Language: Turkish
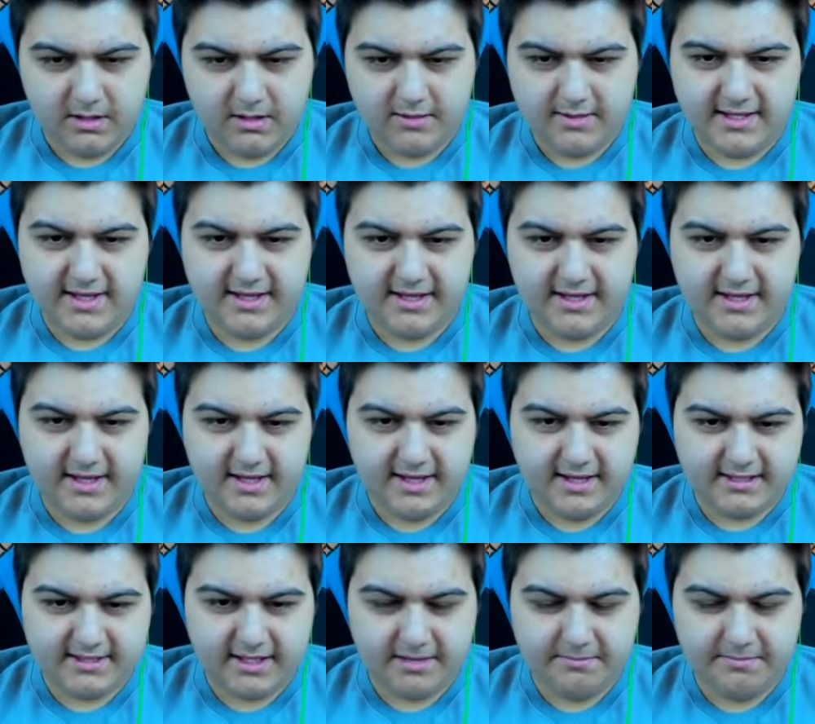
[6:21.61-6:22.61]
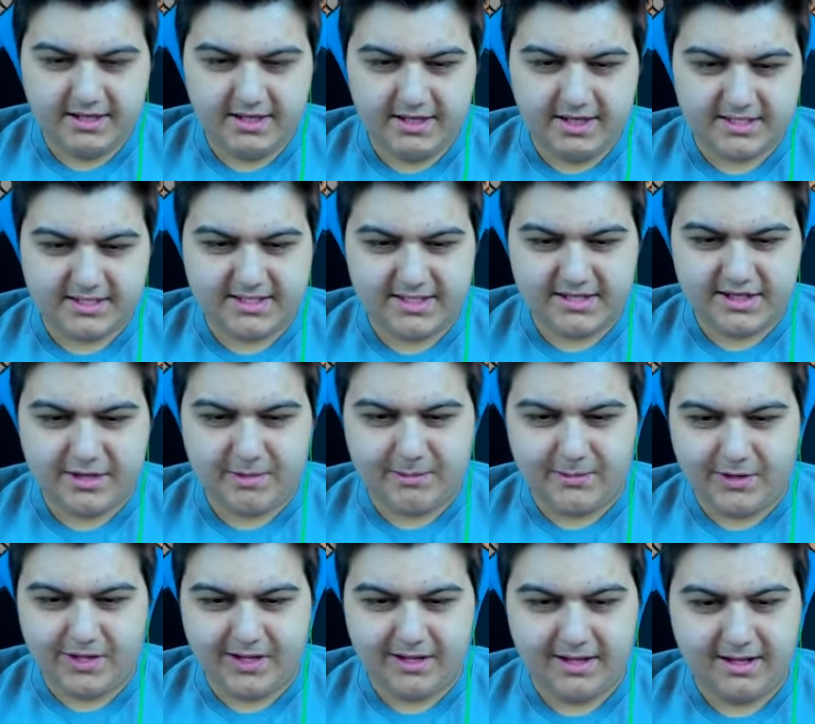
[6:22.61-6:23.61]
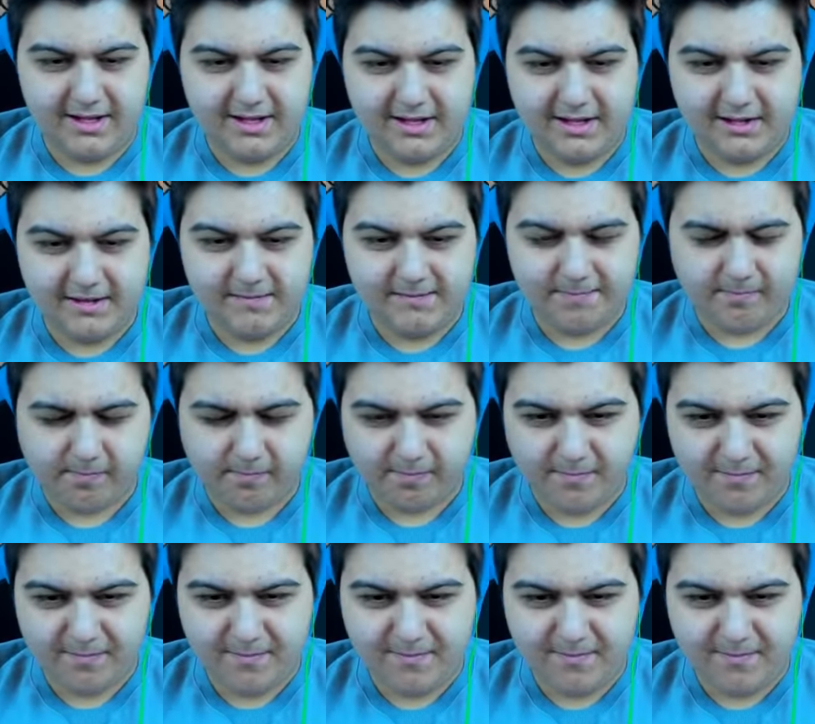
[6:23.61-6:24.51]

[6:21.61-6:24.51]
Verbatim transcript: 7 Hasan bildi Hasan 2 puan. Oley abi.